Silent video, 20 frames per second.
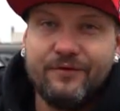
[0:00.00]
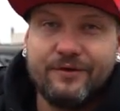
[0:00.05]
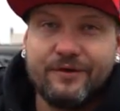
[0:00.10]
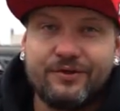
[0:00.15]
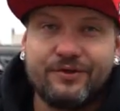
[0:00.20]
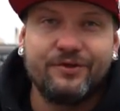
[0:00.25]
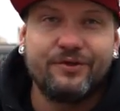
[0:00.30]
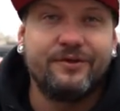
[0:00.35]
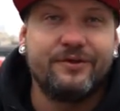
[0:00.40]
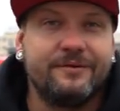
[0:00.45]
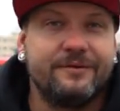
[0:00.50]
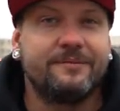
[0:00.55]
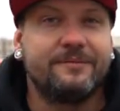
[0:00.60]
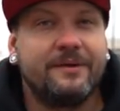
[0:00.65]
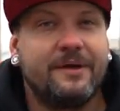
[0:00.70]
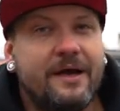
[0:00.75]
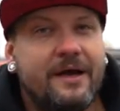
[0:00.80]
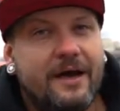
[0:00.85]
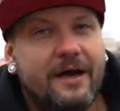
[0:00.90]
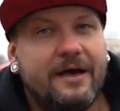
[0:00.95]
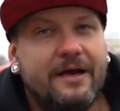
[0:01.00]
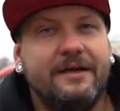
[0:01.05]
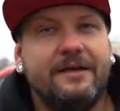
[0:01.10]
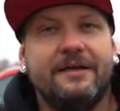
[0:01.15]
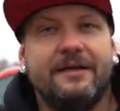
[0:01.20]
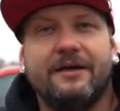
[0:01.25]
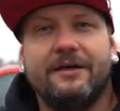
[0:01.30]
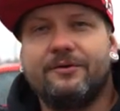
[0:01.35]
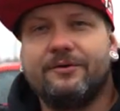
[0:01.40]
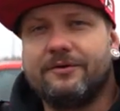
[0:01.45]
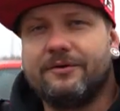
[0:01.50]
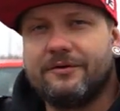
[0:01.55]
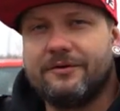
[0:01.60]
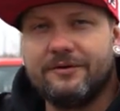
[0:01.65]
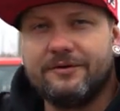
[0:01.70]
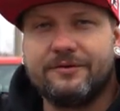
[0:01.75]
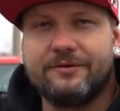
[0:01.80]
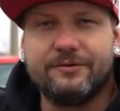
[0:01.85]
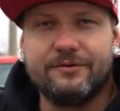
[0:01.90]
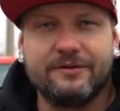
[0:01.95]
wunderschönen Hallihallo
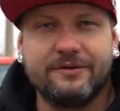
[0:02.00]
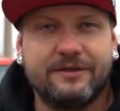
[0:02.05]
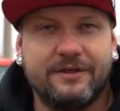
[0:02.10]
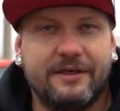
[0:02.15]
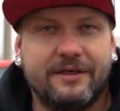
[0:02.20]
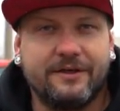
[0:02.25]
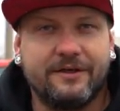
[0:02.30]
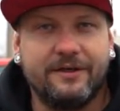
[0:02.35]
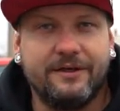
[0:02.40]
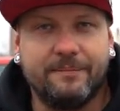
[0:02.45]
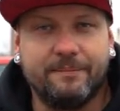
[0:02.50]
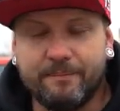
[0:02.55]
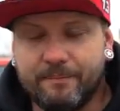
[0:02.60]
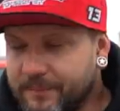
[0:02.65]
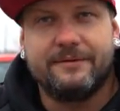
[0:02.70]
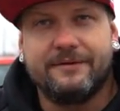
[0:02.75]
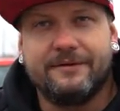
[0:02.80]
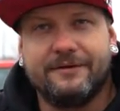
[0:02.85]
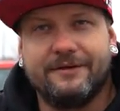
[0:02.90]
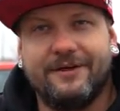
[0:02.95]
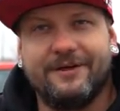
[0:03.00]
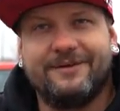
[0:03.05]
und guten Tag, ihr Lieben. Äh,